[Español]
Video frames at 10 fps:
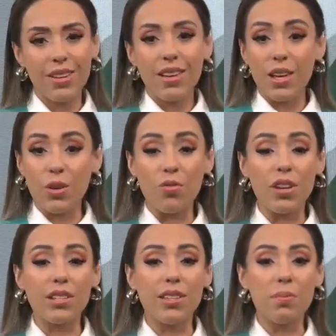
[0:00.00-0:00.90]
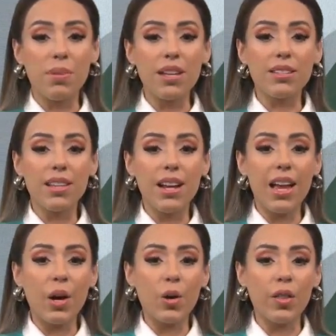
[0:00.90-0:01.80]
En conferencia de prensa,
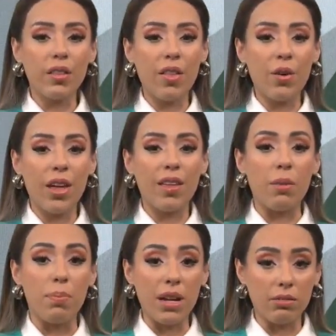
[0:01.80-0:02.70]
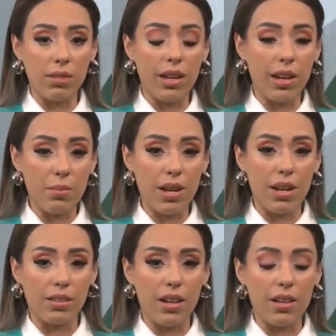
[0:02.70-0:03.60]
la coordinadora del PAN en la Cámara Alta, la